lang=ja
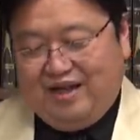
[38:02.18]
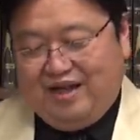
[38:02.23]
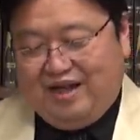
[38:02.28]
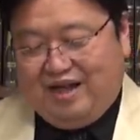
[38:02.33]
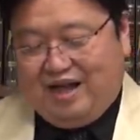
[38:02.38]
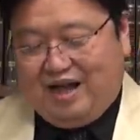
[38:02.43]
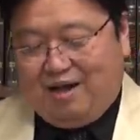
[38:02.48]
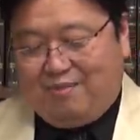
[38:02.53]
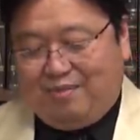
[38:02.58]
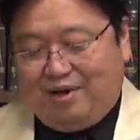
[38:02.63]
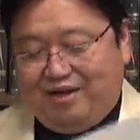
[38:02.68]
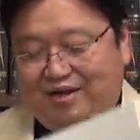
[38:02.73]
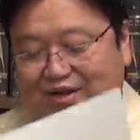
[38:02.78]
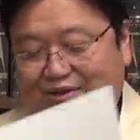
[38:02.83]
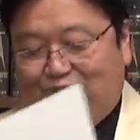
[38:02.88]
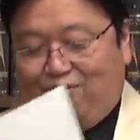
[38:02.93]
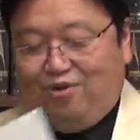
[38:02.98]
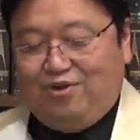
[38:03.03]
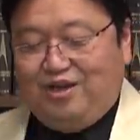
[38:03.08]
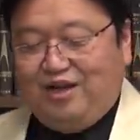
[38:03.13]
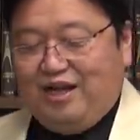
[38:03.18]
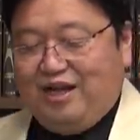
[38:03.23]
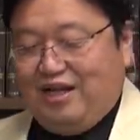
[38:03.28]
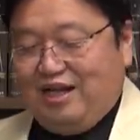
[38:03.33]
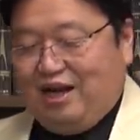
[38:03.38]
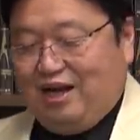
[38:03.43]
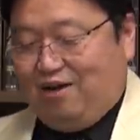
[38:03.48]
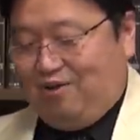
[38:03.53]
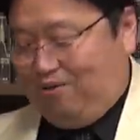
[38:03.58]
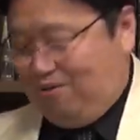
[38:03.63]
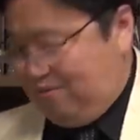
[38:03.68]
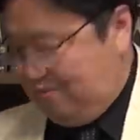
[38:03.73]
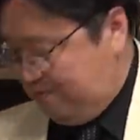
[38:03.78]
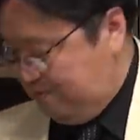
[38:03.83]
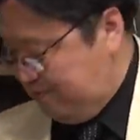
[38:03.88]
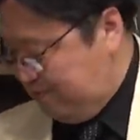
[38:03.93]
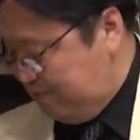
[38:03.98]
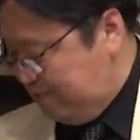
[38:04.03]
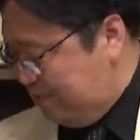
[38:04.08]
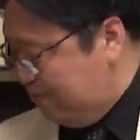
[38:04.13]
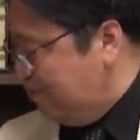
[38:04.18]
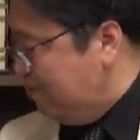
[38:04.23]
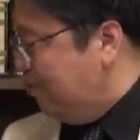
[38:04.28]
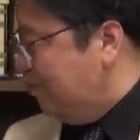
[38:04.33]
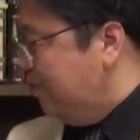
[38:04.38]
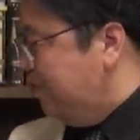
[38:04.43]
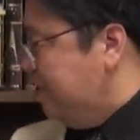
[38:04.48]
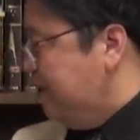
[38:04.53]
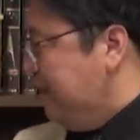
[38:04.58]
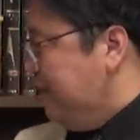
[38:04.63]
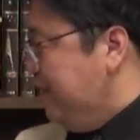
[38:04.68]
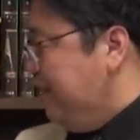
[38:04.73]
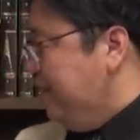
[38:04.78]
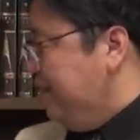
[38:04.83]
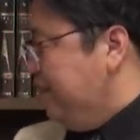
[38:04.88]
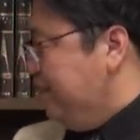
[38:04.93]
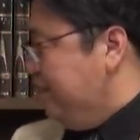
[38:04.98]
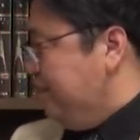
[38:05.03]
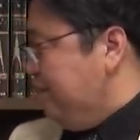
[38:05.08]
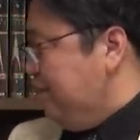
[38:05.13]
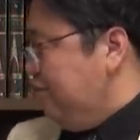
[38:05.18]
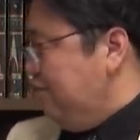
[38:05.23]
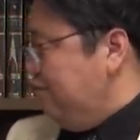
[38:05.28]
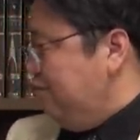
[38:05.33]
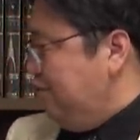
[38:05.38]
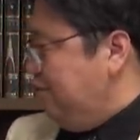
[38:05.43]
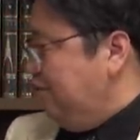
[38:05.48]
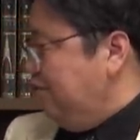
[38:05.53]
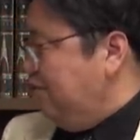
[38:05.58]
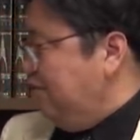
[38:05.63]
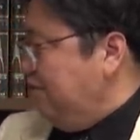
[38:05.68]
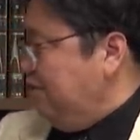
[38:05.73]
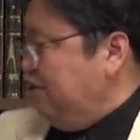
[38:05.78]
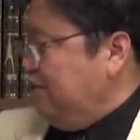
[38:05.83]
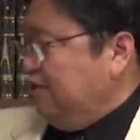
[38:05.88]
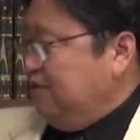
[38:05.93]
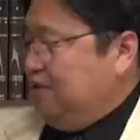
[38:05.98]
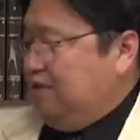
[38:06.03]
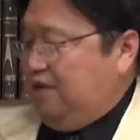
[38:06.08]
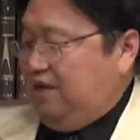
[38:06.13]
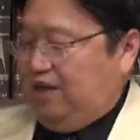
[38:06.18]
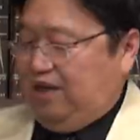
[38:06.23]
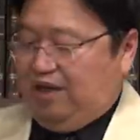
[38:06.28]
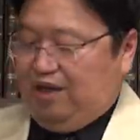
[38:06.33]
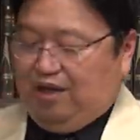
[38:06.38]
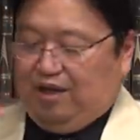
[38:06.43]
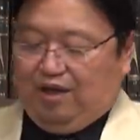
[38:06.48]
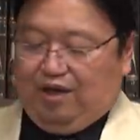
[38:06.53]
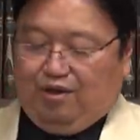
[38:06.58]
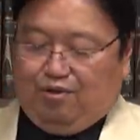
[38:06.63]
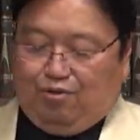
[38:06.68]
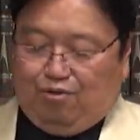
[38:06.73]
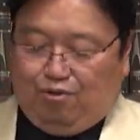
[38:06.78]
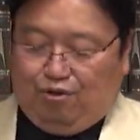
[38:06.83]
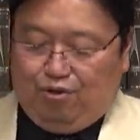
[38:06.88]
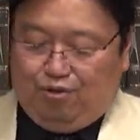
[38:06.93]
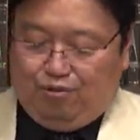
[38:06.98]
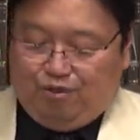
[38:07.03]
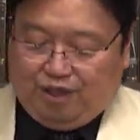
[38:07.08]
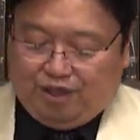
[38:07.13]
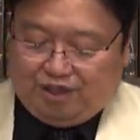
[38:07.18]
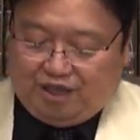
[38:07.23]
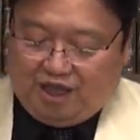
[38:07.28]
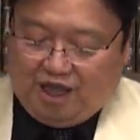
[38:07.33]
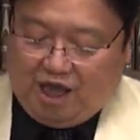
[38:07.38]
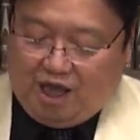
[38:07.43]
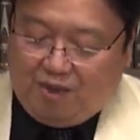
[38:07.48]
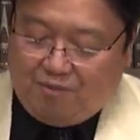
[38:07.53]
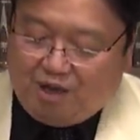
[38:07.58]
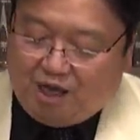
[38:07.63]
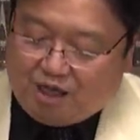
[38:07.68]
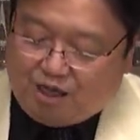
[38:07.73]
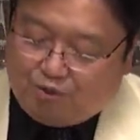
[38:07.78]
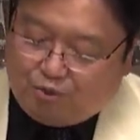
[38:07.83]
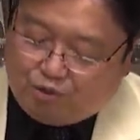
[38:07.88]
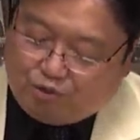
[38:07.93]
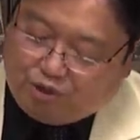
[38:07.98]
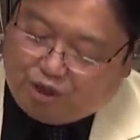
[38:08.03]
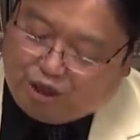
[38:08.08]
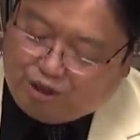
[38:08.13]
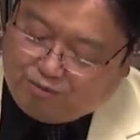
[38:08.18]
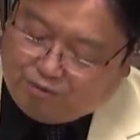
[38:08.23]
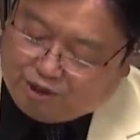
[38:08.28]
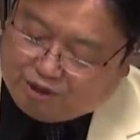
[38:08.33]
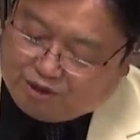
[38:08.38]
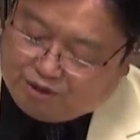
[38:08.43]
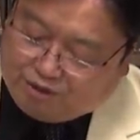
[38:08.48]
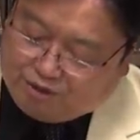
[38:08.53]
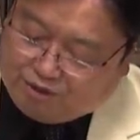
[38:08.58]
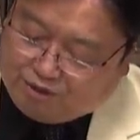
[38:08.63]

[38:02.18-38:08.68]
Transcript: あんまりね、小綺麗なもんじゃないんですけども、えー、こういうですね、絵巻物があります。